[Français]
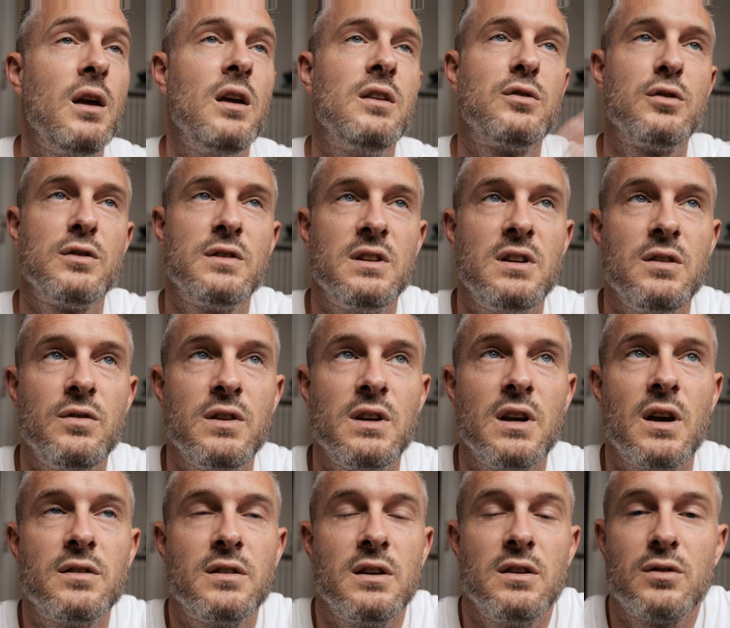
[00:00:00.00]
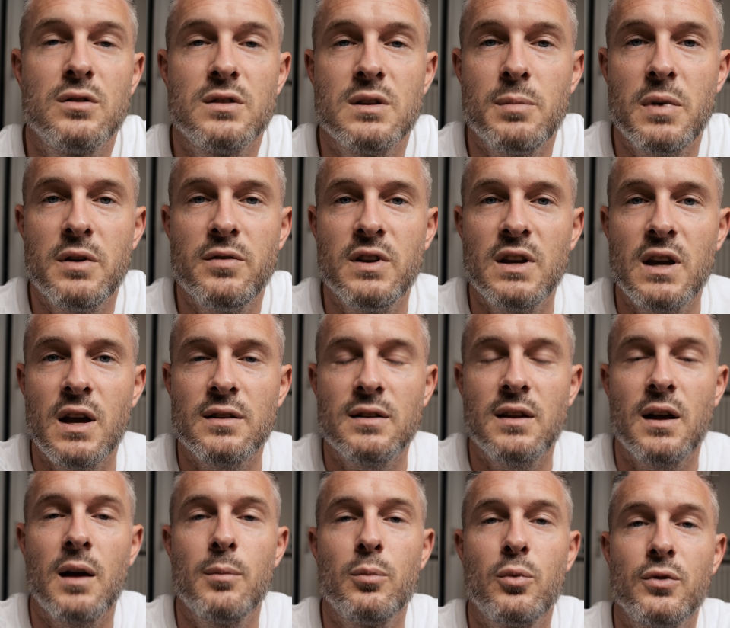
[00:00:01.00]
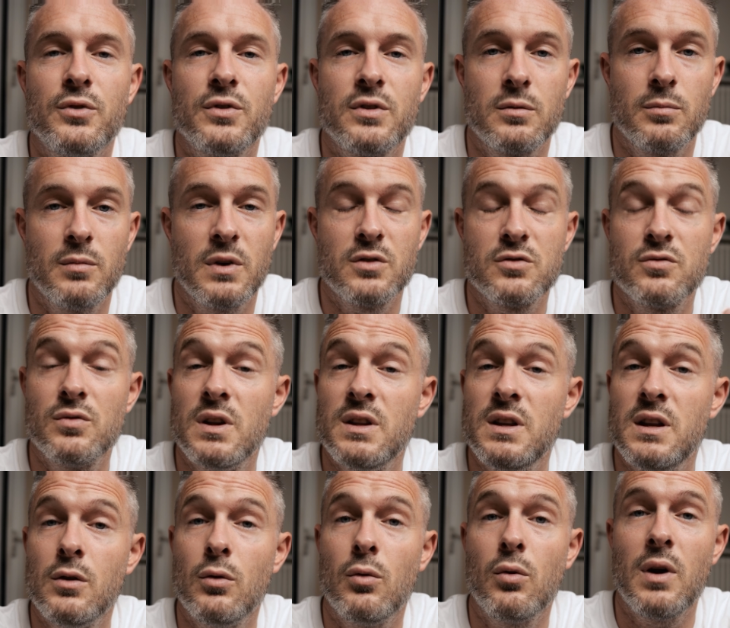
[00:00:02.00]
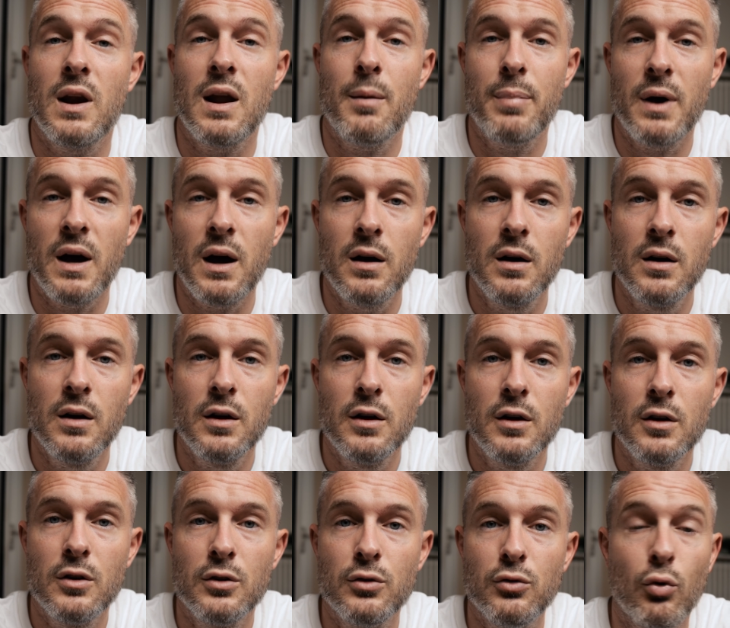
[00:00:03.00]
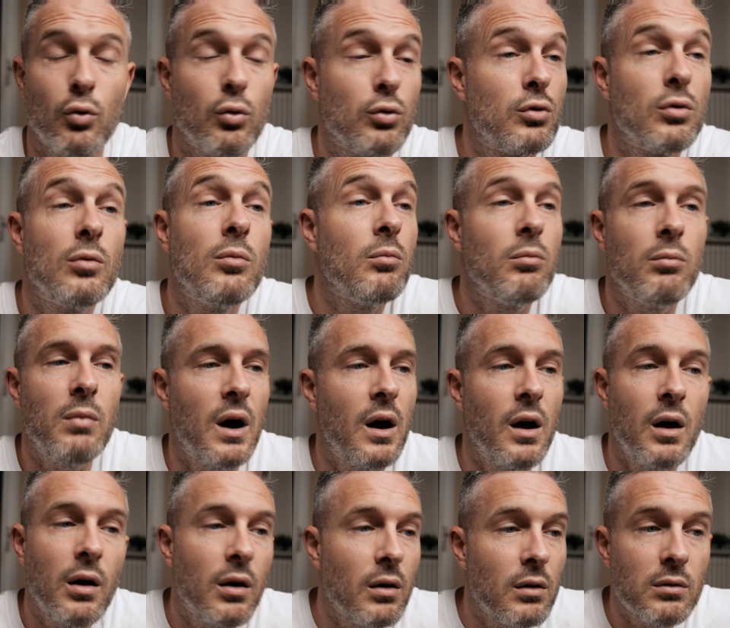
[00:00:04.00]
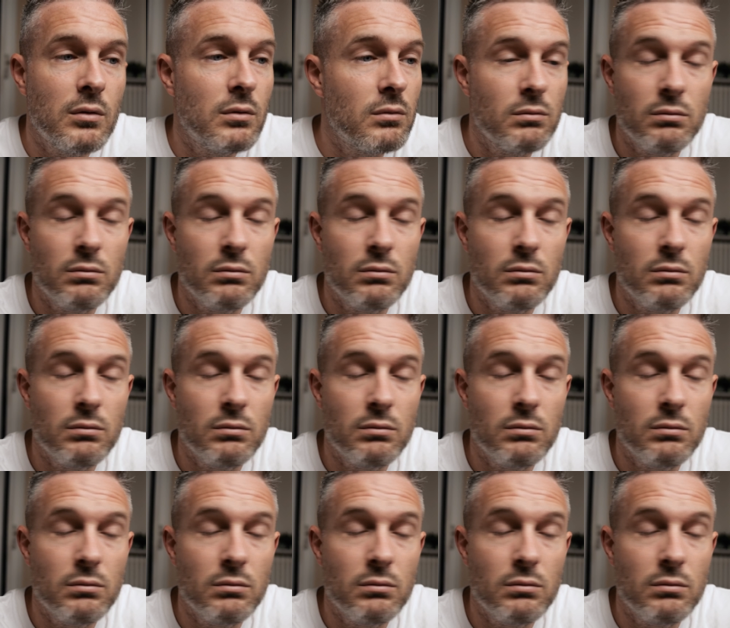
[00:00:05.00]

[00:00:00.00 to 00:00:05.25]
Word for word: Est-ce que c'est efficace Est-ce que c'est pas efficace La réponse, je vous l'ai dit, on l'a pas. Donc, bah,